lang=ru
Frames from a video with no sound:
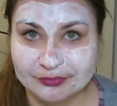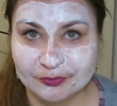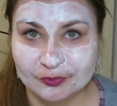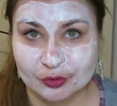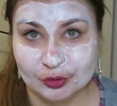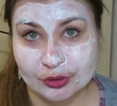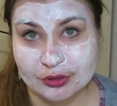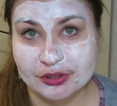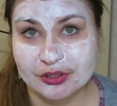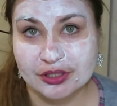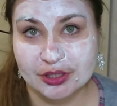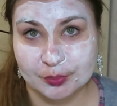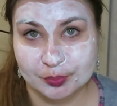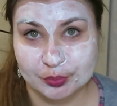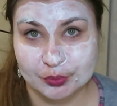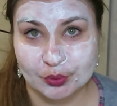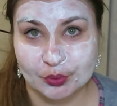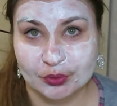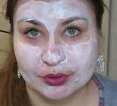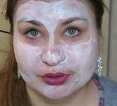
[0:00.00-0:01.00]
Вроде
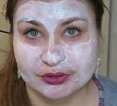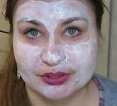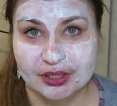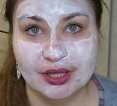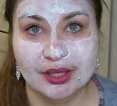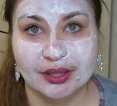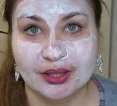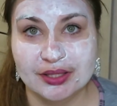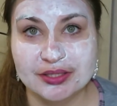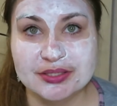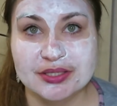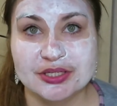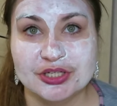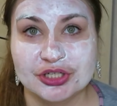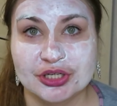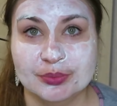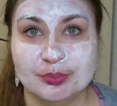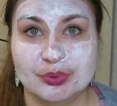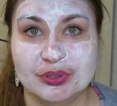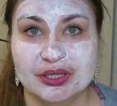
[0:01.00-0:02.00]
неплохо, да?
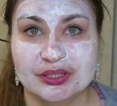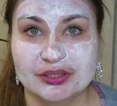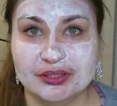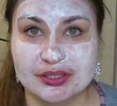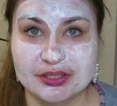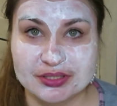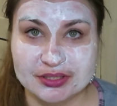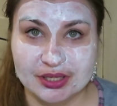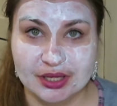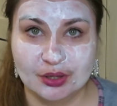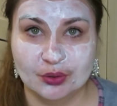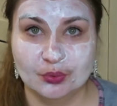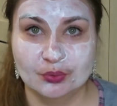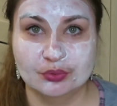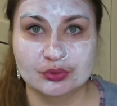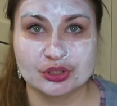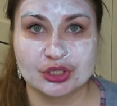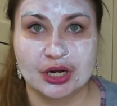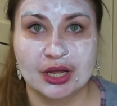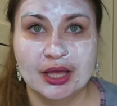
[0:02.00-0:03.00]
Кисточкой бы я нанесла
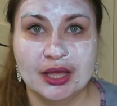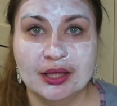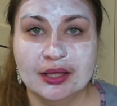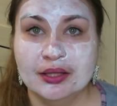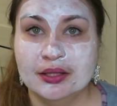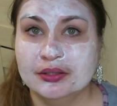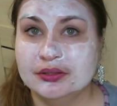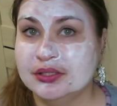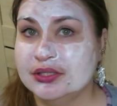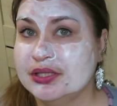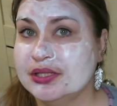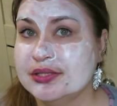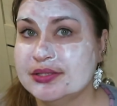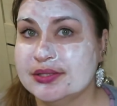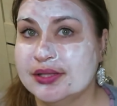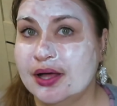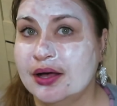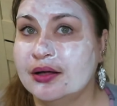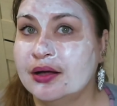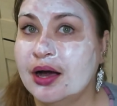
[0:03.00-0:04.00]
хуже.
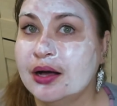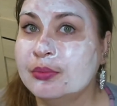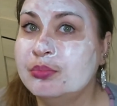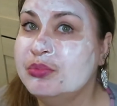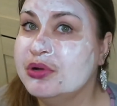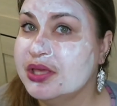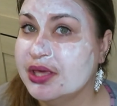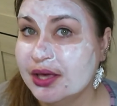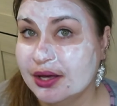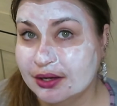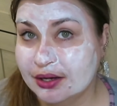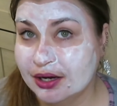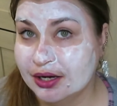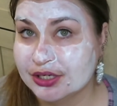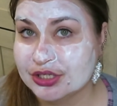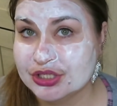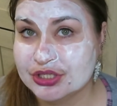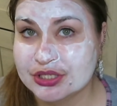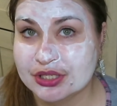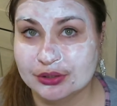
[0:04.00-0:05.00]
Нанесла, как мне
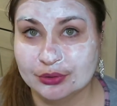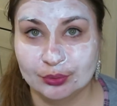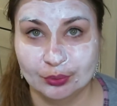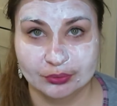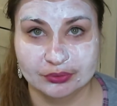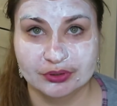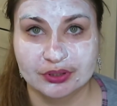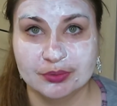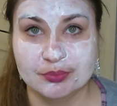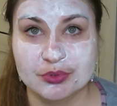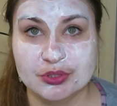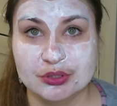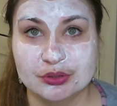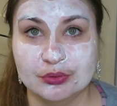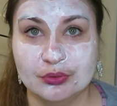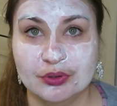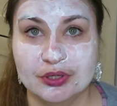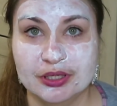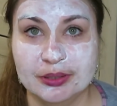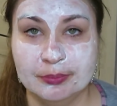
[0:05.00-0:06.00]
кажется, тонким
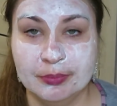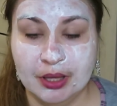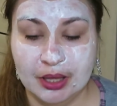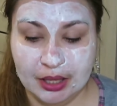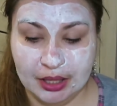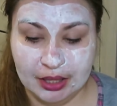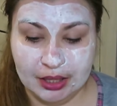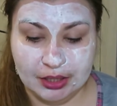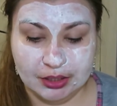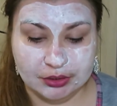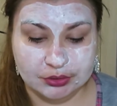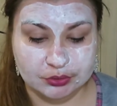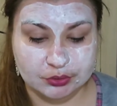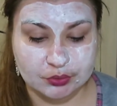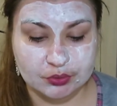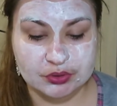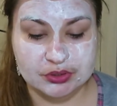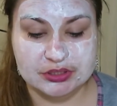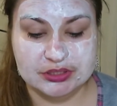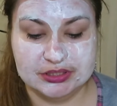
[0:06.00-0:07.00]
слоем.
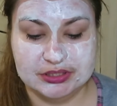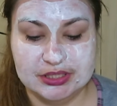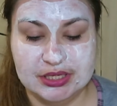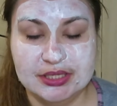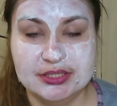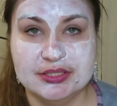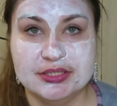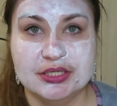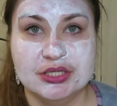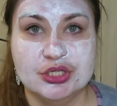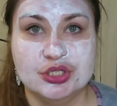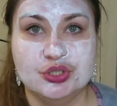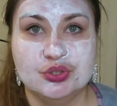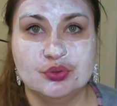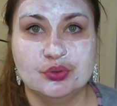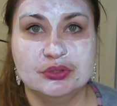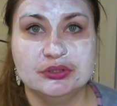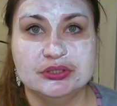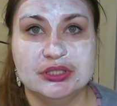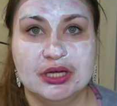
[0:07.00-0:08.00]
Но здесь
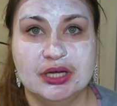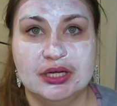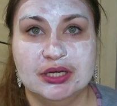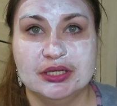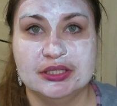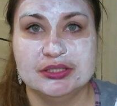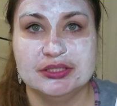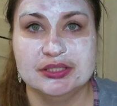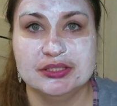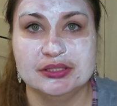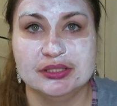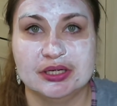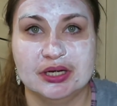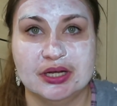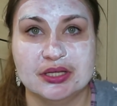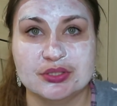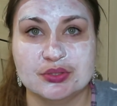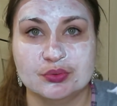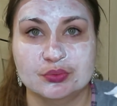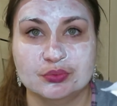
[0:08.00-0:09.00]
еще на один
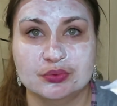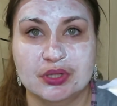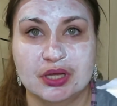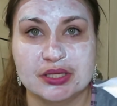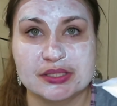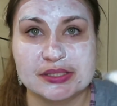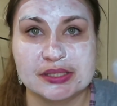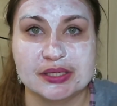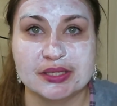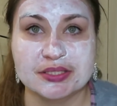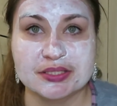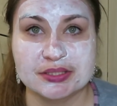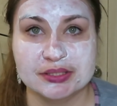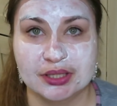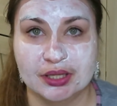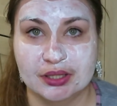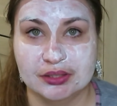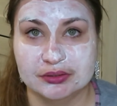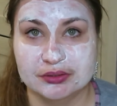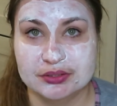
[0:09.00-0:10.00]
раз у нас
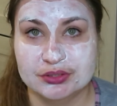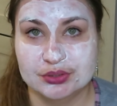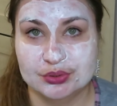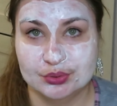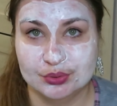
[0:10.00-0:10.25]
осталось.